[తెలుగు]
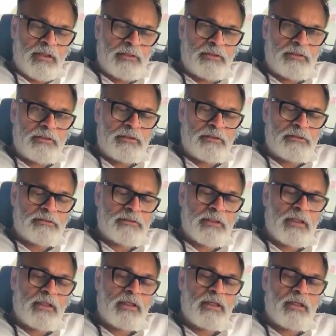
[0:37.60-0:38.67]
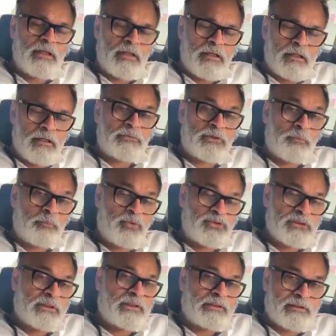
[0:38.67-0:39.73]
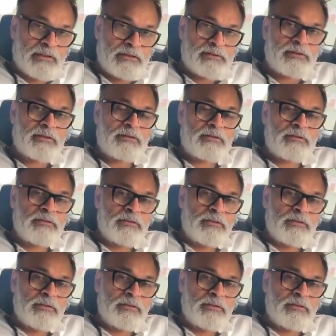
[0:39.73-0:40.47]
అది చాలా తప్పుడు సంకేతాలు ఇస్తుంది